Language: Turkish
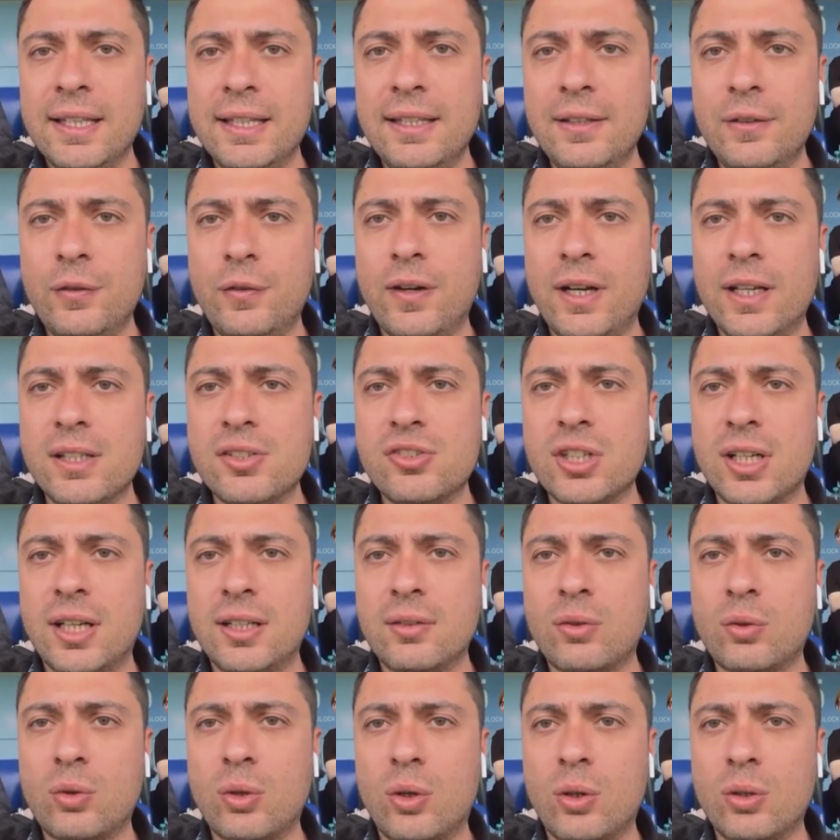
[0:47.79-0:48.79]
İrfan
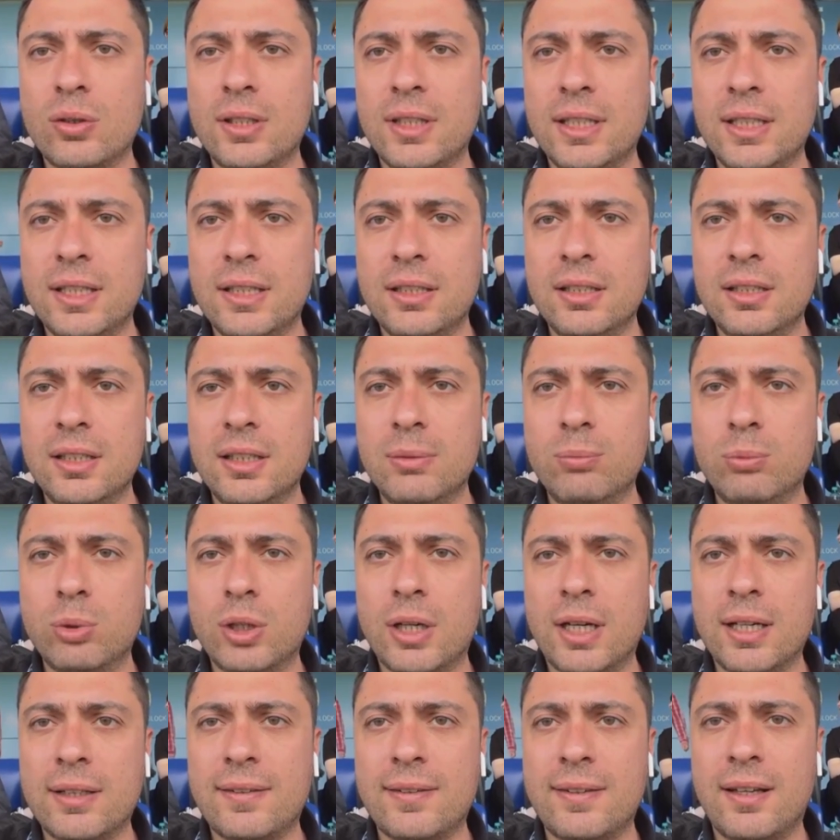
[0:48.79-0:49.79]
Can solda, e,
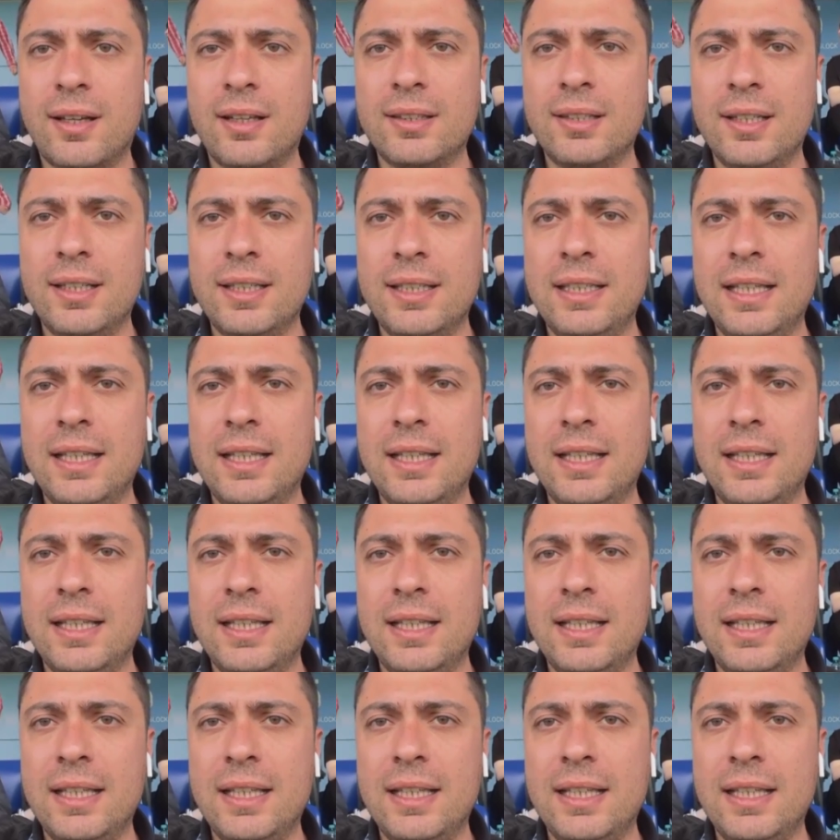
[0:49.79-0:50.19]
Burak sağda,